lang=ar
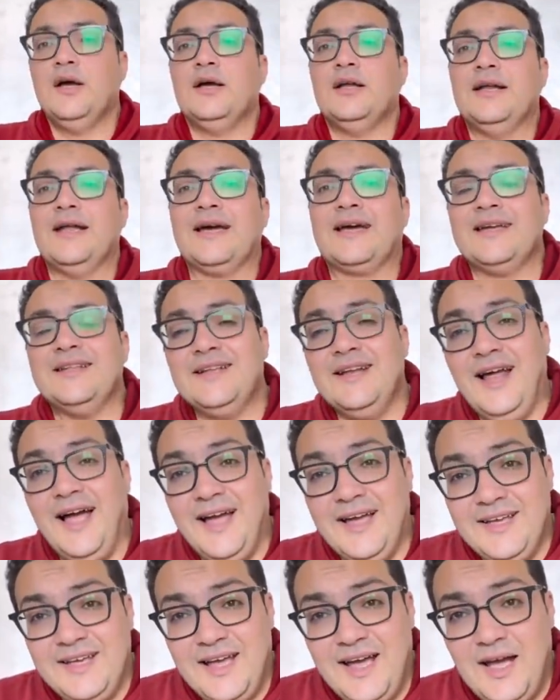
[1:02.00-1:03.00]
لكن
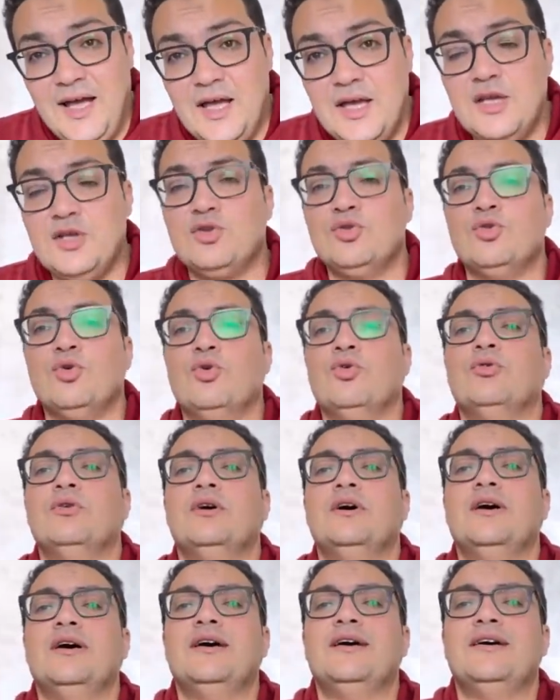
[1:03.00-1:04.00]
الحقيقه
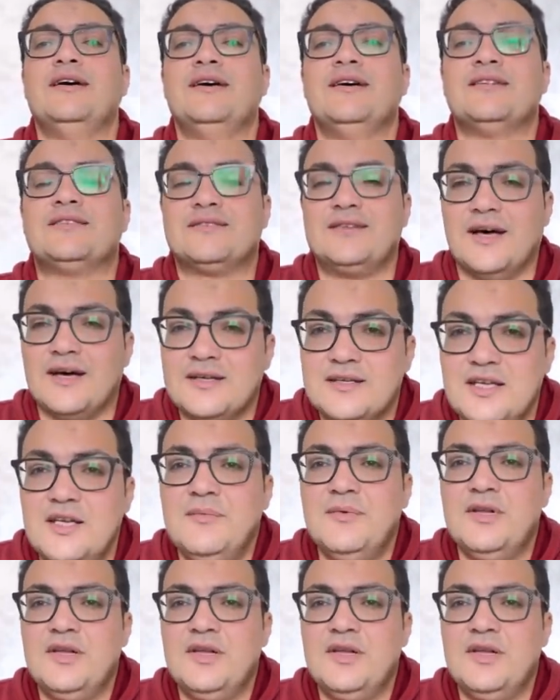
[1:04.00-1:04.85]
انه التقييم